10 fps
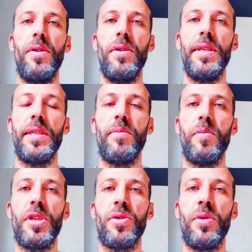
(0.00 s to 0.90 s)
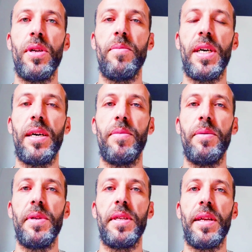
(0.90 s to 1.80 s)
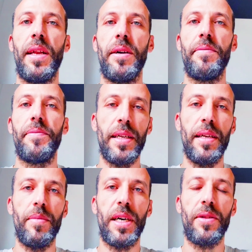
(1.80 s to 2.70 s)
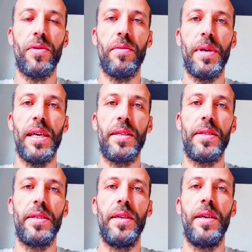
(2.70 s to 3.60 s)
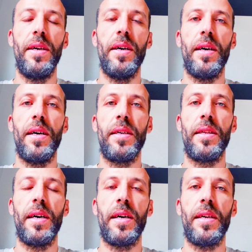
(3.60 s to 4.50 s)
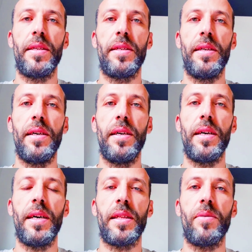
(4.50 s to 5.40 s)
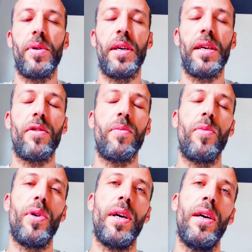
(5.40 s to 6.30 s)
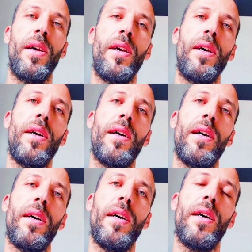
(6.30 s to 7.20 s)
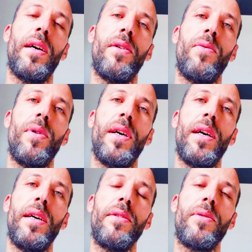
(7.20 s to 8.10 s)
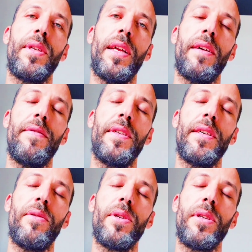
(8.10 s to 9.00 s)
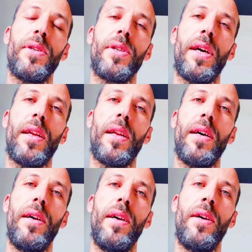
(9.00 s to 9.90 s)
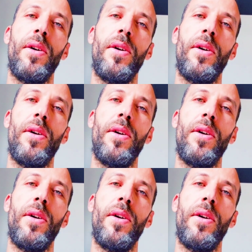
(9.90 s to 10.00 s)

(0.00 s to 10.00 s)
هو الاسم المشهور للمحبة بإذن الله ذكر المخطوبات آه، إذا أردت خطيبة يحبها آه، ويسارع في الزواج إن شاء الله